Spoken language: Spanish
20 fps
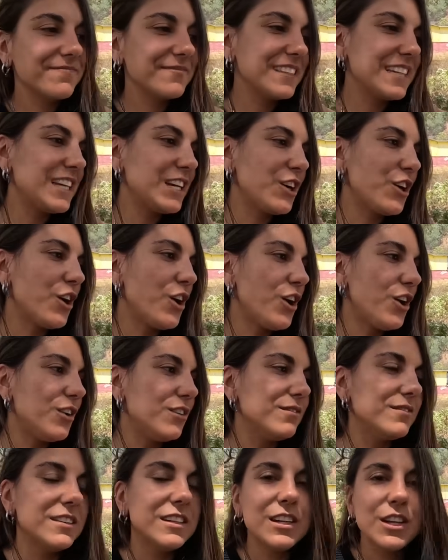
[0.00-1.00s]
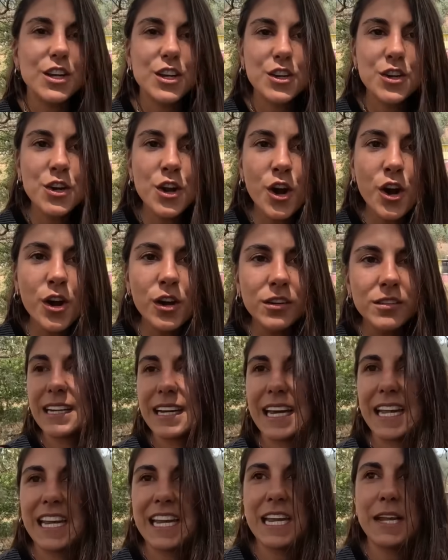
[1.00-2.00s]
dijo no.
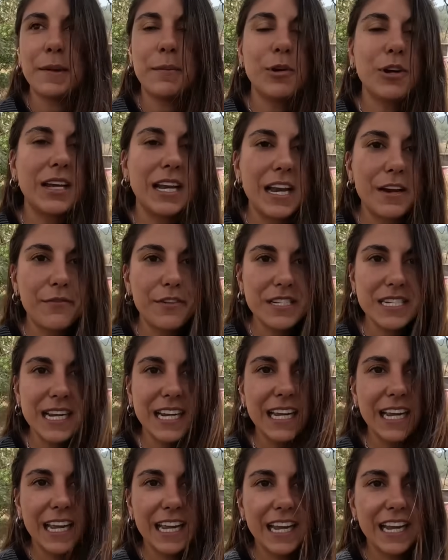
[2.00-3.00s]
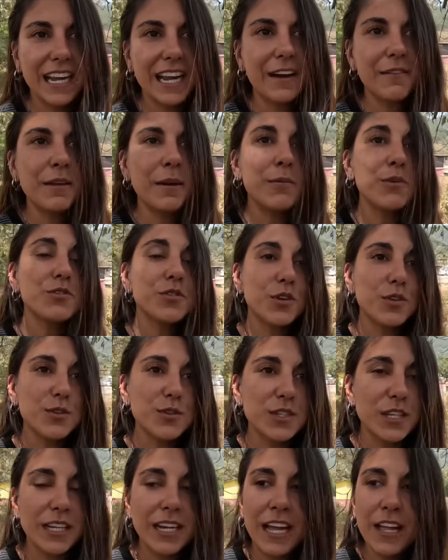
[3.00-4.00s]
Creíamos que la falla que habíamos
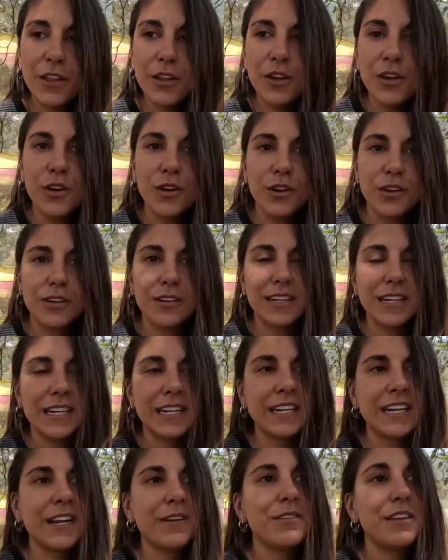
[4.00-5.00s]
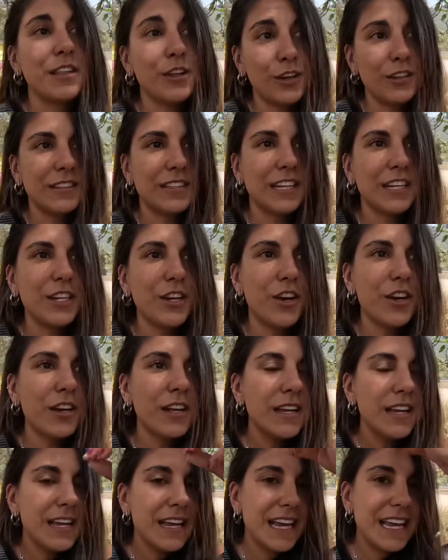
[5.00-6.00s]
solucionado en el video anterior
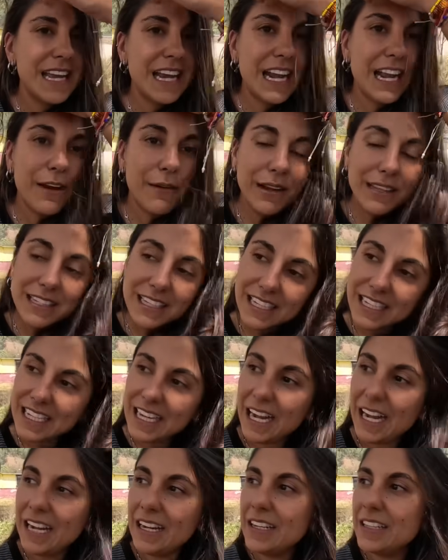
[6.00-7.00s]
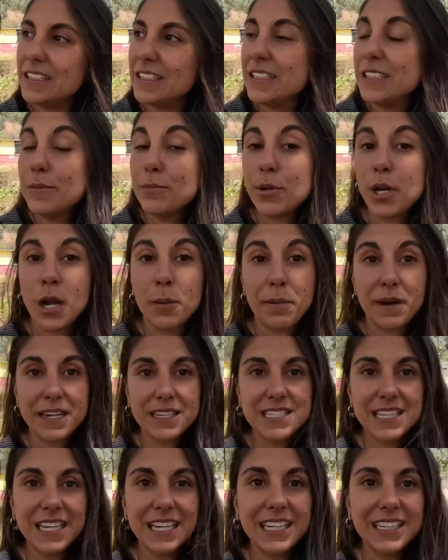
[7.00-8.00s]
era la batería. Pero al
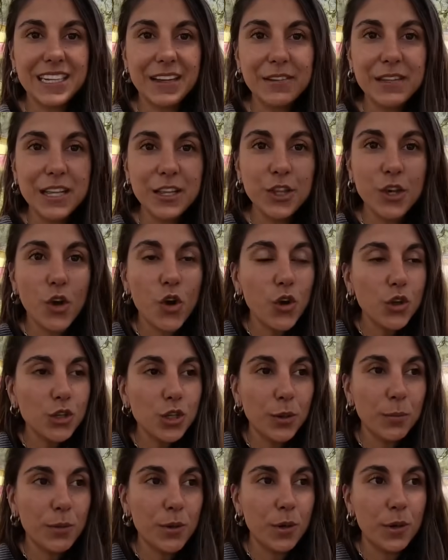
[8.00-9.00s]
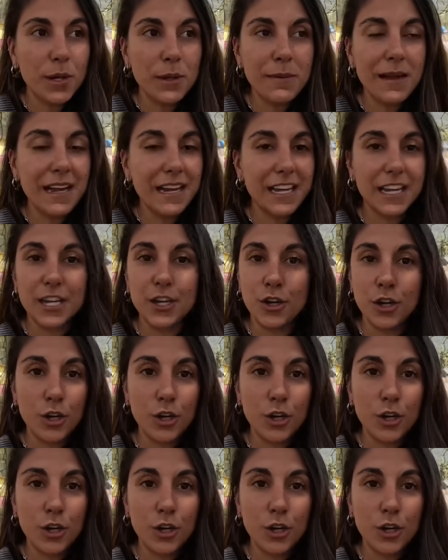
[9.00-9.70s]
parecer está habiendo otro problema que no